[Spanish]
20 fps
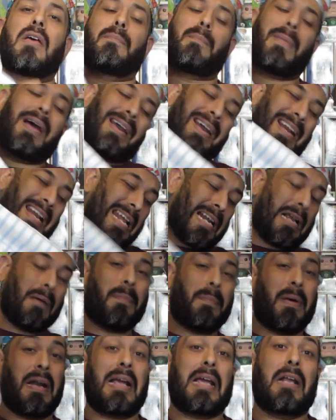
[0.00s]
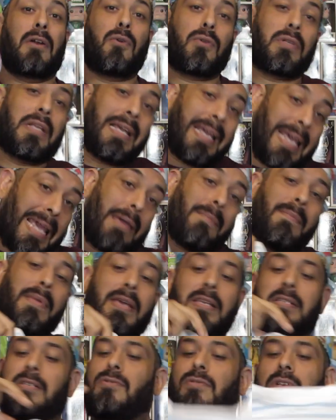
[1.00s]
manga larga para que no te
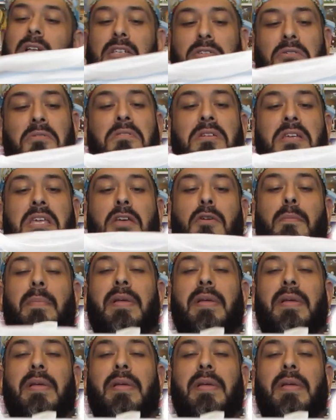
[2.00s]
quemes con el sol, quiero